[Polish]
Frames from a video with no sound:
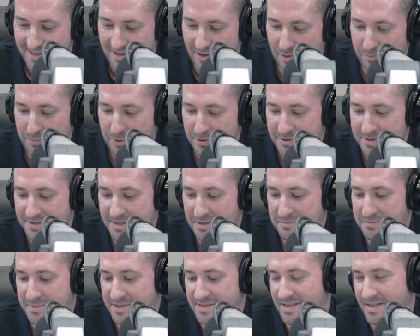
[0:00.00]
Opony
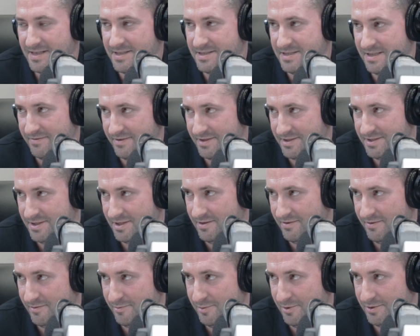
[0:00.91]
Dębica S9
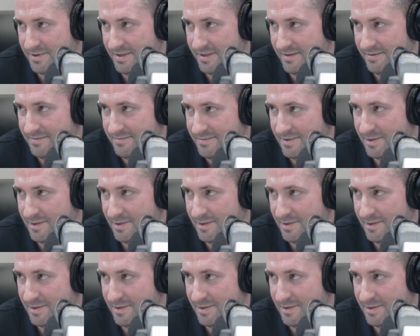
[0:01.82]
śniegowo-błotne,